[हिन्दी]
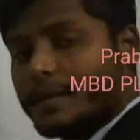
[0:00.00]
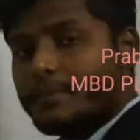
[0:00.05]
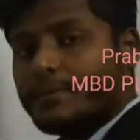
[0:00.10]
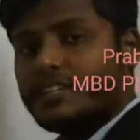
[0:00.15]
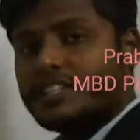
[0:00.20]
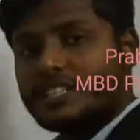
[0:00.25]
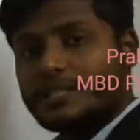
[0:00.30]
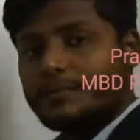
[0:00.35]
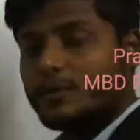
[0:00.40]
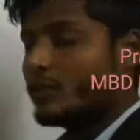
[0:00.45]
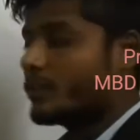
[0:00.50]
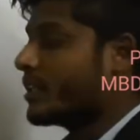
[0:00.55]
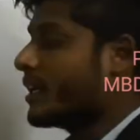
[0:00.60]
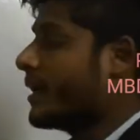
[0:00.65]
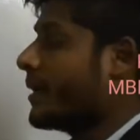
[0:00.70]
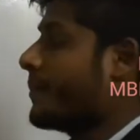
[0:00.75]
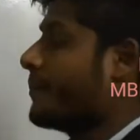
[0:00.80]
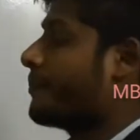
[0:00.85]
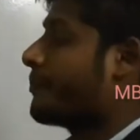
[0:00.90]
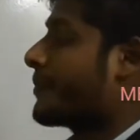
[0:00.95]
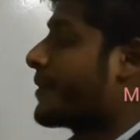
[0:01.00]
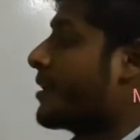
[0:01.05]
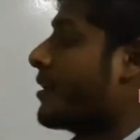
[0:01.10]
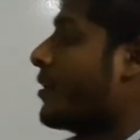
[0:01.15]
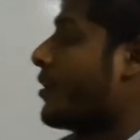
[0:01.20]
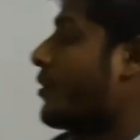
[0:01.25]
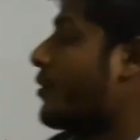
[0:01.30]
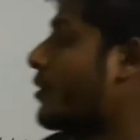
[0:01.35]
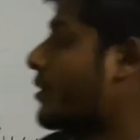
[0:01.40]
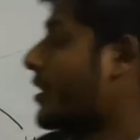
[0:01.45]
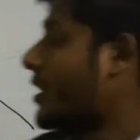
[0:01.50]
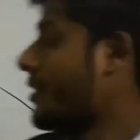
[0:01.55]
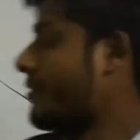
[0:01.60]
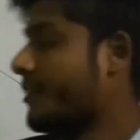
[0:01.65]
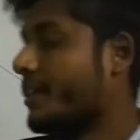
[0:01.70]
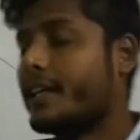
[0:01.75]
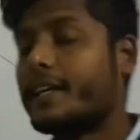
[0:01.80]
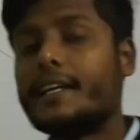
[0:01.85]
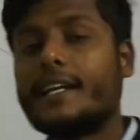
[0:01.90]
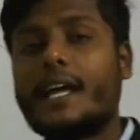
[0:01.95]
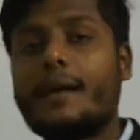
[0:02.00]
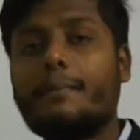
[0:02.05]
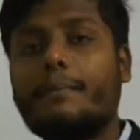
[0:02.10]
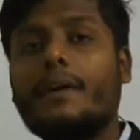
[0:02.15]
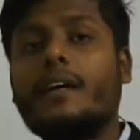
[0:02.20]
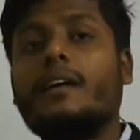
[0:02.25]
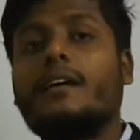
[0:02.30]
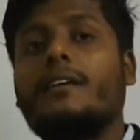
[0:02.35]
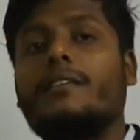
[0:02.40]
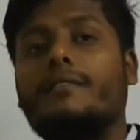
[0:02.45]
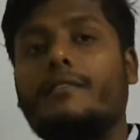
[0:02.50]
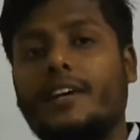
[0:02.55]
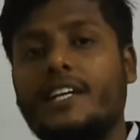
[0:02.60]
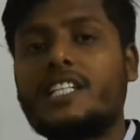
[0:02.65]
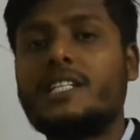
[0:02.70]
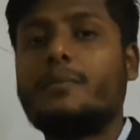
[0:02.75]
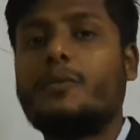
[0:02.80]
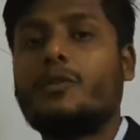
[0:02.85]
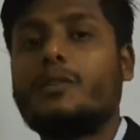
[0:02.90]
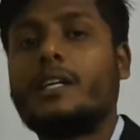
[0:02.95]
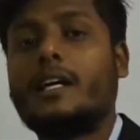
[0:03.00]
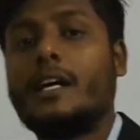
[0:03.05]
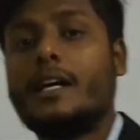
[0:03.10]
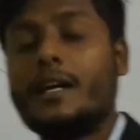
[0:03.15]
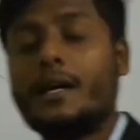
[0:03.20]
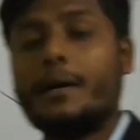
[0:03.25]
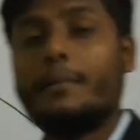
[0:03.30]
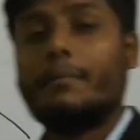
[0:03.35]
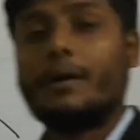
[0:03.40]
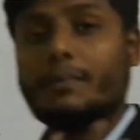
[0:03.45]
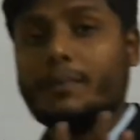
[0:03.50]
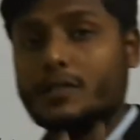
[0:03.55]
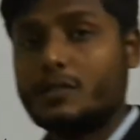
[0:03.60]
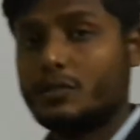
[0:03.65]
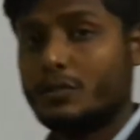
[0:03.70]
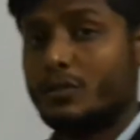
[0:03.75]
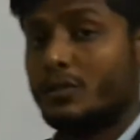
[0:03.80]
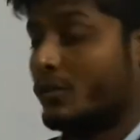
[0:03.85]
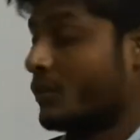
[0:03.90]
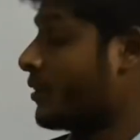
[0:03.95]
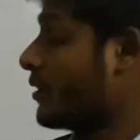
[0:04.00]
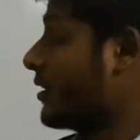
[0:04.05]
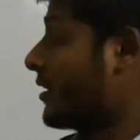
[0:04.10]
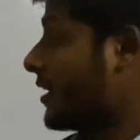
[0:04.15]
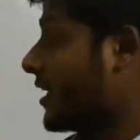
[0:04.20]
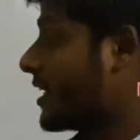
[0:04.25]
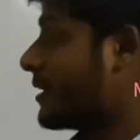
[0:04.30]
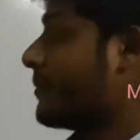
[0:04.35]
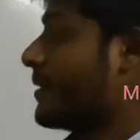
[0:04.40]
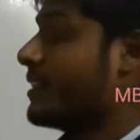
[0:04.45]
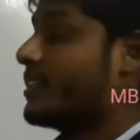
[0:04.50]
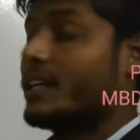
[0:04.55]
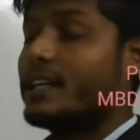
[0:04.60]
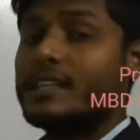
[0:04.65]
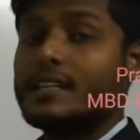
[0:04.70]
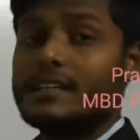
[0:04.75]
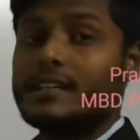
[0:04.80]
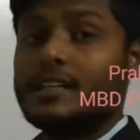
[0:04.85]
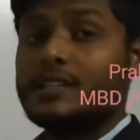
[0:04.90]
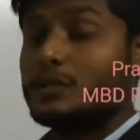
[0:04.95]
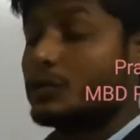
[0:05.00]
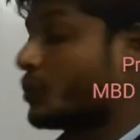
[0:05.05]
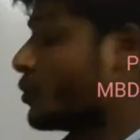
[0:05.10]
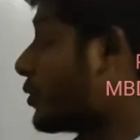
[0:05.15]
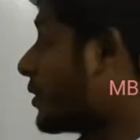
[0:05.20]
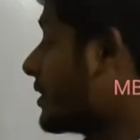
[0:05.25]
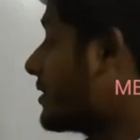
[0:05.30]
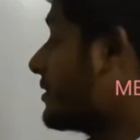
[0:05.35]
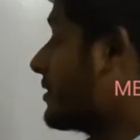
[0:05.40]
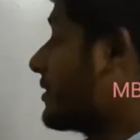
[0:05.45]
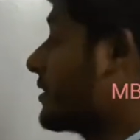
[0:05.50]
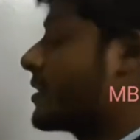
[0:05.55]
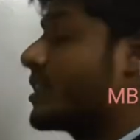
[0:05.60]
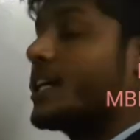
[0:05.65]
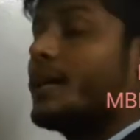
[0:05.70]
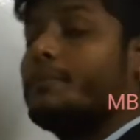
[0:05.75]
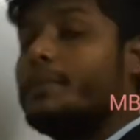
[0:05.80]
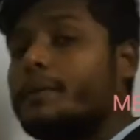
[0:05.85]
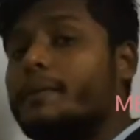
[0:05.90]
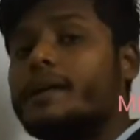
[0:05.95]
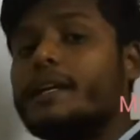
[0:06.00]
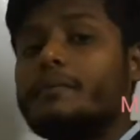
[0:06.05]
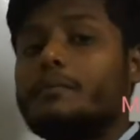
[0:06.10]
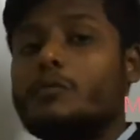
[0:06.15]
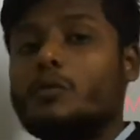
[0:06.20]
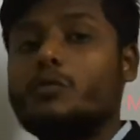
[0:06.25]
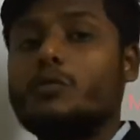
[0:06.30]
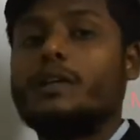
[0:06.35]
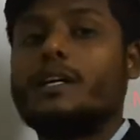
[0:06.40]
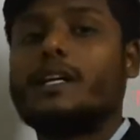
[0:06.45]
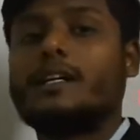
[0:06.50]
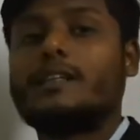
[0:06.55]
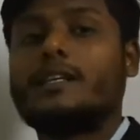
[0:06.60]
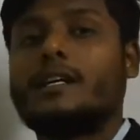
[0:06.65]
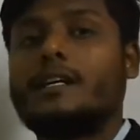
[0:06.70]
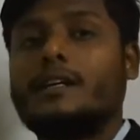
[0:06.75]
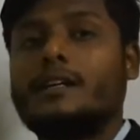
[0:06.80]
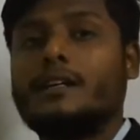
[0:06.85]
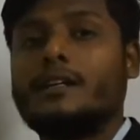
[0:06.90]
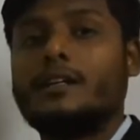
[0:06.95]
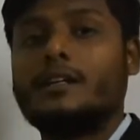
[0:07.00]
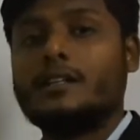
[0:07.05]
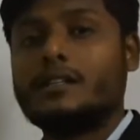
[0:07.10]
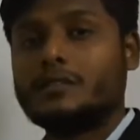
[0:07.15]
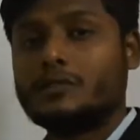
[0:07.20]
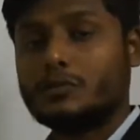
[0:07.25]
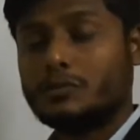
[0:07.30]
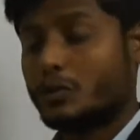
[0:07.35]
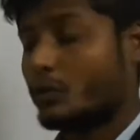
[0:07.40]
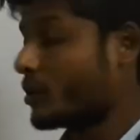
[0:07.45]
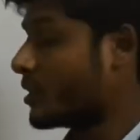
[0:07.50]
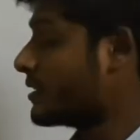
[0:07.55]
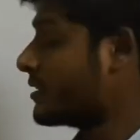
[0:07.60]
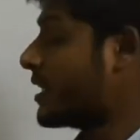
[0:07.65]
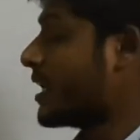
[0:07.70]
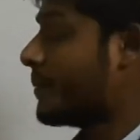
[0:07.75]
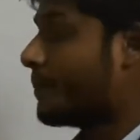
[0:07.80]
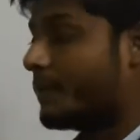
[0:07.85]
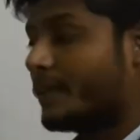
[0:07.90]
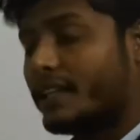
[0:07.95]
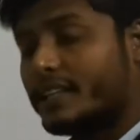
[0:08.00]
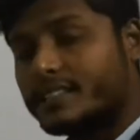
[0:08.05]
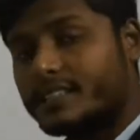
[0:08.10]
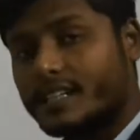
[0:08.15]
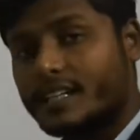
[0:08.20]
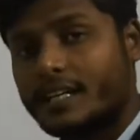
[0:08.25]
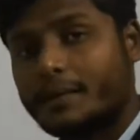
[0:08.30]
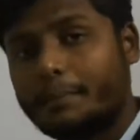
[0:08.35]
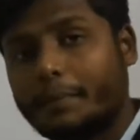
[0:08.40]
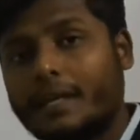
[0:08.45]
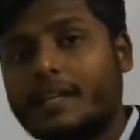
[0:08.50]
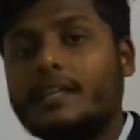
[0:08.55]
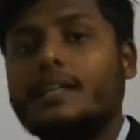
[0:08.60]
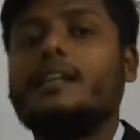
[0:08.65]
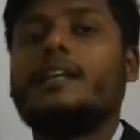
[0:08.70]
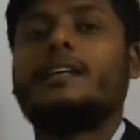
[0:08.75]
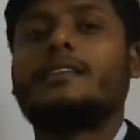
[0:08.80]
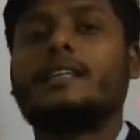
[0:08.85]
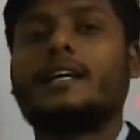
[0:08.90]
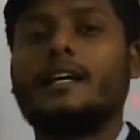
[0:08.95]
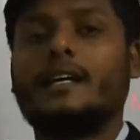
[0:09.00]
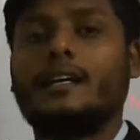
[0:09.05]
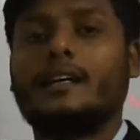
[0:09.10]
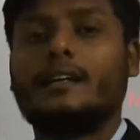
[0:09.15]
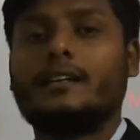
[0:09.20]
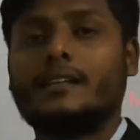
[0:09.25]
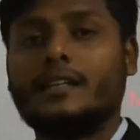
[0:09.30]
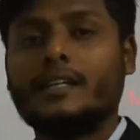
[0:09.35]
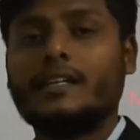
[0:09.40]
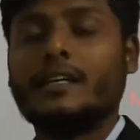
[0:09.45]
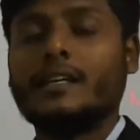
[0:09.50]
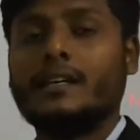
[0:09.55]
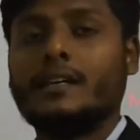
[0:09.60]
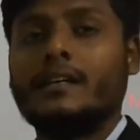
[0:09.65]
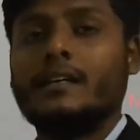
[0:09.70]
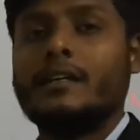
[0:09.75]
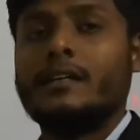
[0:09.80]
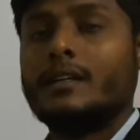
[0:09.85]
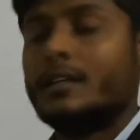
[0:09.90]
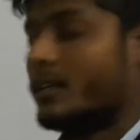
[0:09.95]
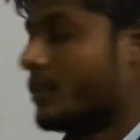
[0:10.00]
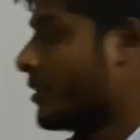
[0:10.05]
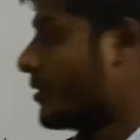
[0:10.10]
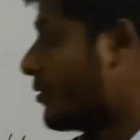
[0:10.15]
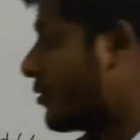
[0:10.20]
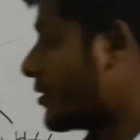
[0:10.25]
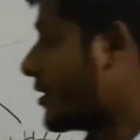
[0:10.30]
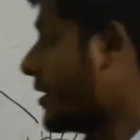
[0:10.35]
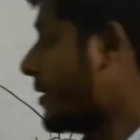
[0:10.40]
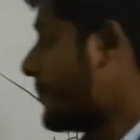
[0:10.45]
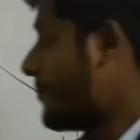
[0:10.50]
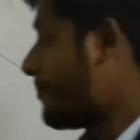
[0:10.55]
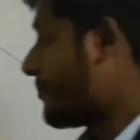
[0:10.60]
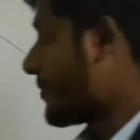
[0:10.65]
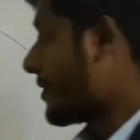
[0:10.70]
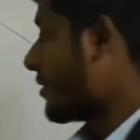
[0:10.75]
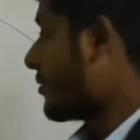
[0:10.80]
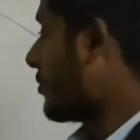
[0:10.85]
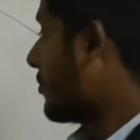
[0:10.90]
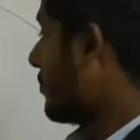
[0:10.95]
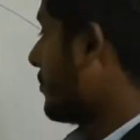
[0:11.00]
पे ईस्ट में होता है और इवनिंग के टाइम पे वेस्ट में होता है पर बच्चों एक बात याद रखना सूरज कभी भी मूव नहीं करता सूरज अपनी जगह पे ही रहता है ठीक है ओके तो